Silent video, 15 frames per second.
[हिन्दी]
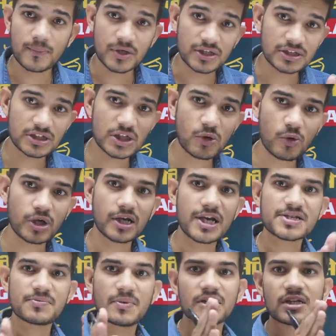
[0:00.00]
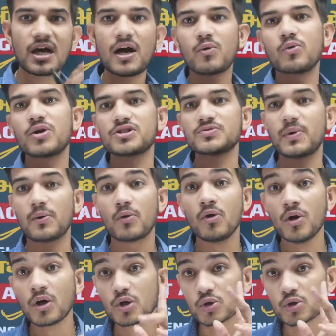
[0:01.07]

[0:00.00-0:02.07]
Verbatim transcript: आप हिंदी और इंग्लिश में ना उलझ पाओ